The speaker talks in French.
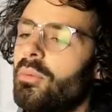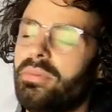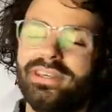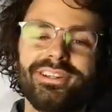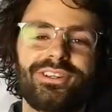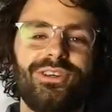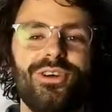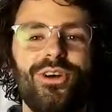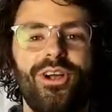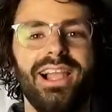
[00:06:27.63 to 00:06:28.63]
Bien
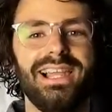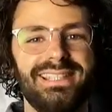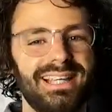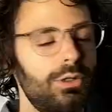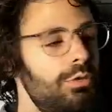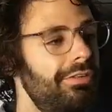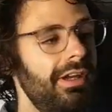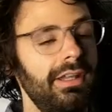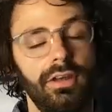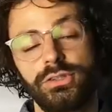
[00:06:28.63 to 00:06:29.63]
que les
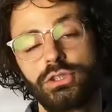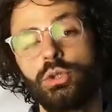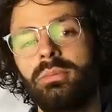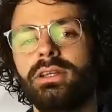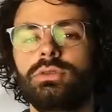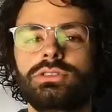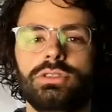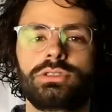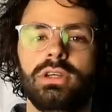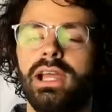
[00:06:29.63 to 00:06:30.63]
acouphènes
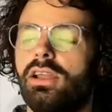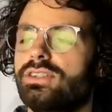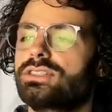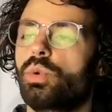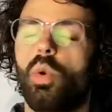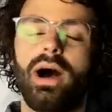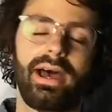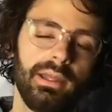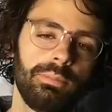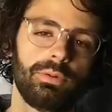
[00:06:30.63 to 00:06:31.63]
somatosensoriels soient
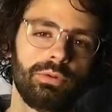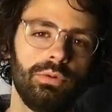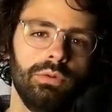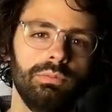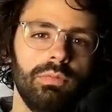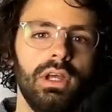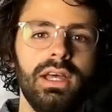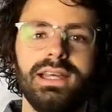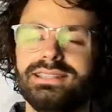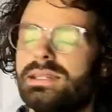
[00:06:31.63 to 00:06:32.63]
répandus,
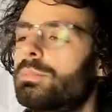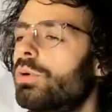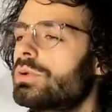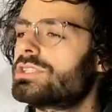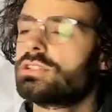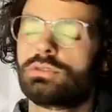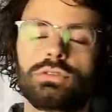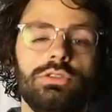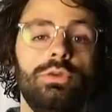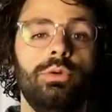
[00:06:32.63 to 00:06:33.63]
ces
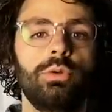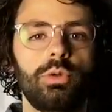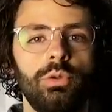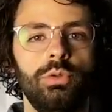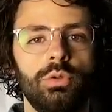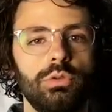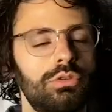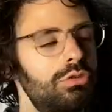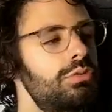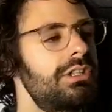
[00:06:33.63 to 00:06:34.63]
processus neuronaux
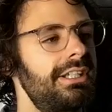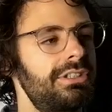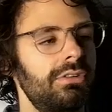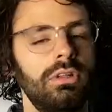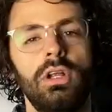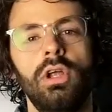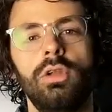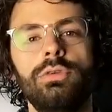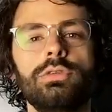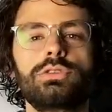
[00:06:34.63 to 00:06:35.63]
sous-jacents
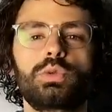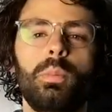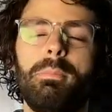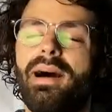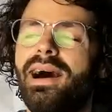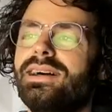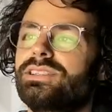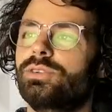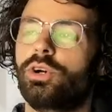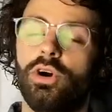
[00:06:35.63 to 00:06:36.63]
ne sont
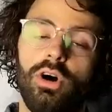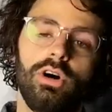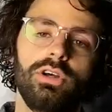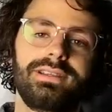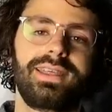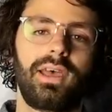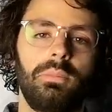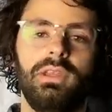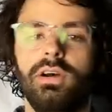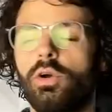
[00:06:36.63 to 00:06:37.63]
pas encore
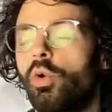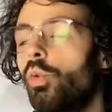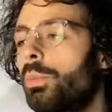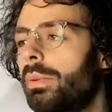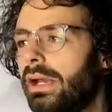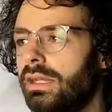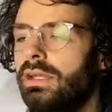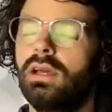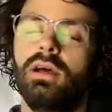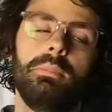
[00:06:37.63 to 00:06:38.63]
très bien
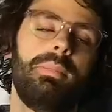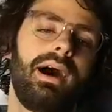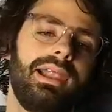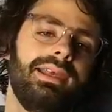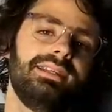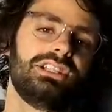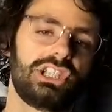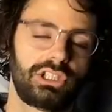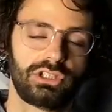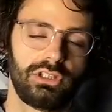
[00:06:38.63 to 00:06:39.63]
compris par les
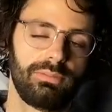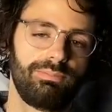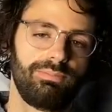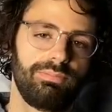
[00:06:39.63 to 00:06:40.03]
chercheurs.